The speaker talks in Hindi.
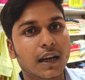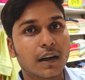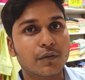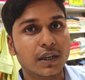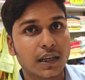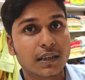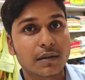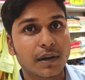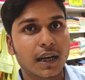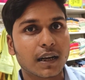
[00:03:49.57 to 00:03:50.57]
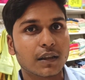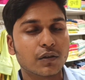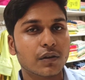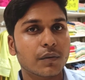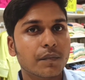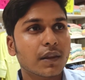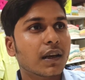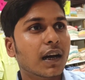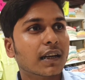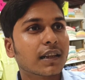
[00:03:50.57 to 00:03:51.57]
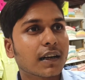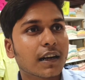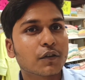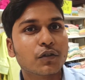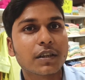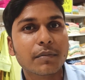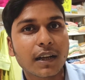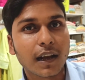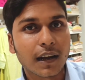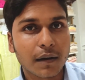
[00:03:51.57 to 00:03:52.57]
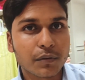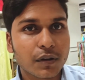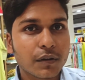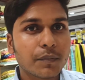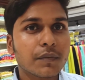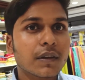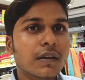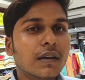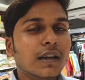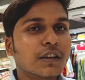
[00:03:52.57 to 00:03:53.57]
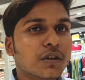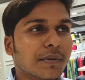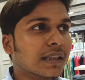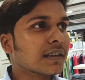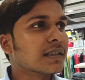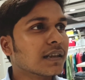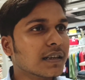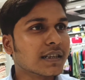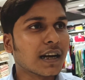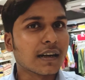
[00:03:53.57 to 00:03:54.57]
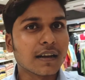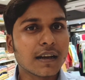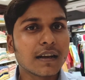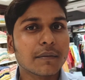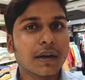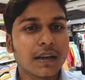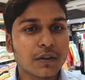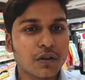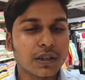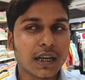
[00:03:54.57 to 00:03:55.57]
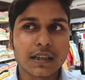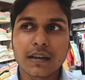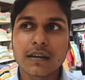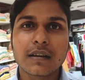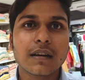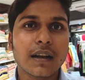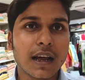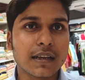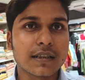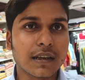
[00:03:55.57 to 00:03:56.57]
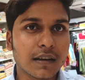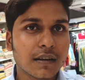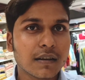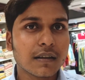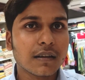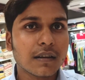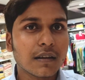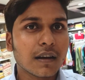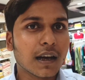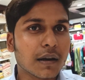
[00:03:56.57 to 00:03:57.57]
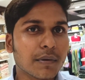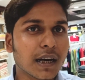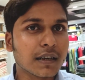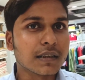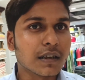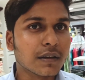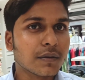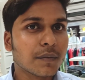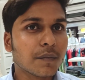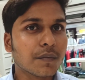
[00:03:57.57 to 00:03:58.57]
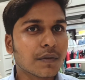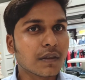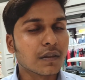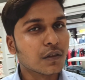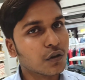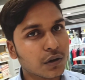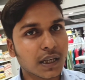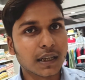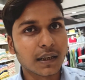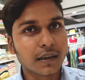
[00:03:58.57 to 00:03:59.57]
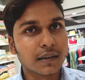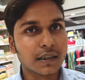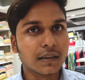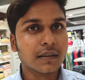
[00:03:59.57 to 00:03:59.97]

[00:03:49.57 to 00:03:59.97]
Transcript: मिल जाएगा विंटर समय आ रहा है तो हर तरह का कुर्ती मिल जाएगा आपको एक सौ पैंतीस से स्टार्ट है हमारे दो हज़ार तक लास्ट है एक सौ पैंतीस से लेकर दो हज़ार दो हज़ार तक